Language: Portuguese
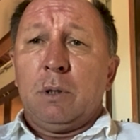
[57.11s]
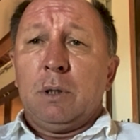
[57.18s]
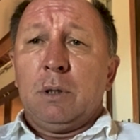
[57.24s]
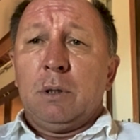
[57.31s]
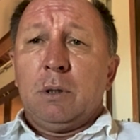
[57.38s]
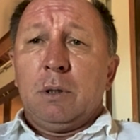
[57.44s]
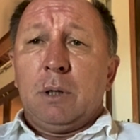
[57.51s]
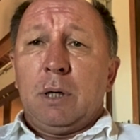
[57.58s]

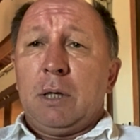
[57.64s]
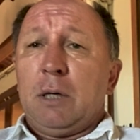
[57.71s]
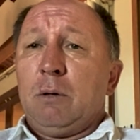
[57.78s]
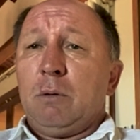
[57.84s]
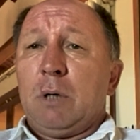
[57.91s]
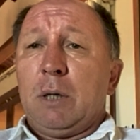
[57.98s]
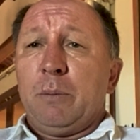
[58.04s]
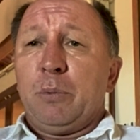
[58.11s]
ah. aqui
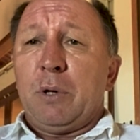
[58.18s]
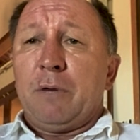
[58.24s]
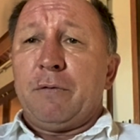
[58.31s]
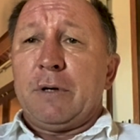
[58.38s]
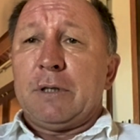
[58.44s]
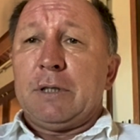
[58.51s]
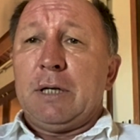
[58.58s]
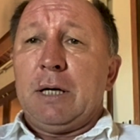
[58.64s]
no campo da
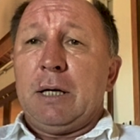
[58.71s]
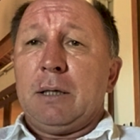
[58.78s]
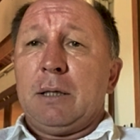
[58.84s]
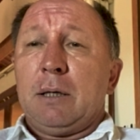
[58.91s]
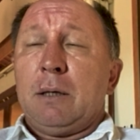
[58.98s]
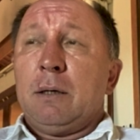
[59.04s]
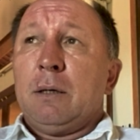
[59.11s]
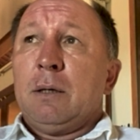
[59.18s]

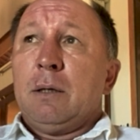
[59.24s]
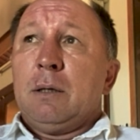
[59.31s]
fazenda.